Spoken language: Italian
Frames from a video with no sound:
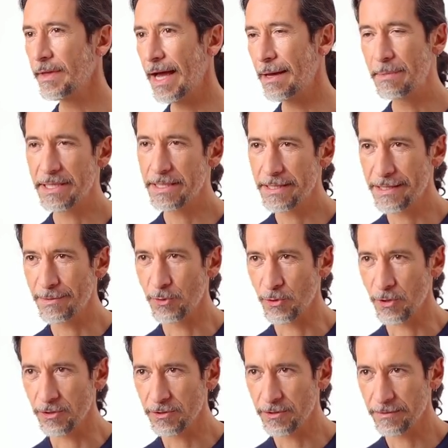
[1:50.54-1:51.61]
a bassissimo
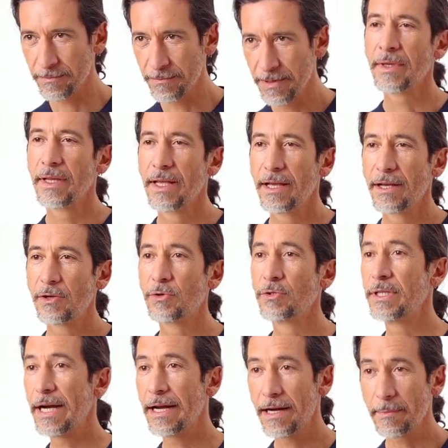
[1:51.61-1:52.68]
costo.
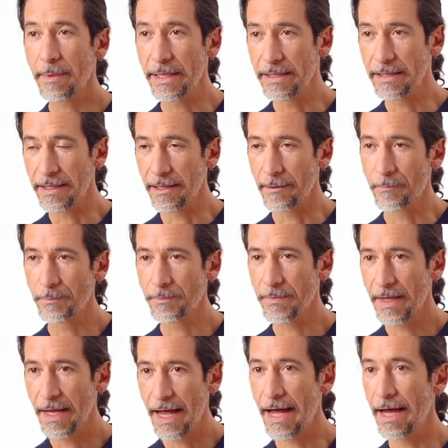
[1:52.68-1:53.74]
Contrariamente
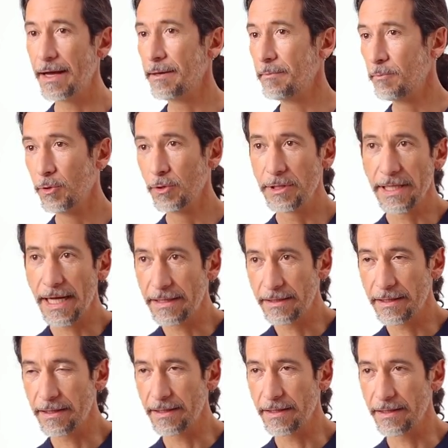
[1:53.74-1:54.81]
a molti
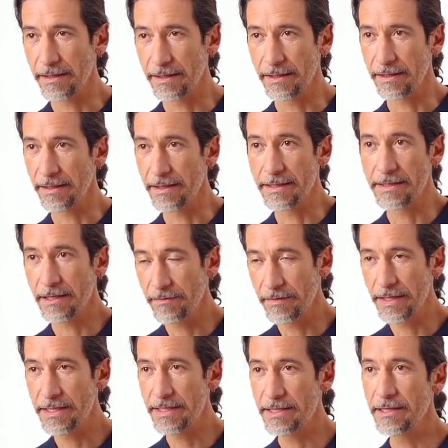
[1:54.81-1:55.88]
altri
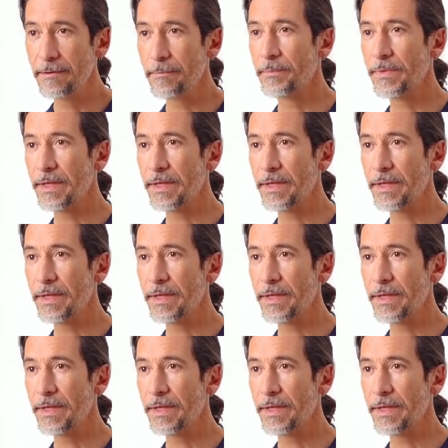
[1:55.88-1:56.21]
servizi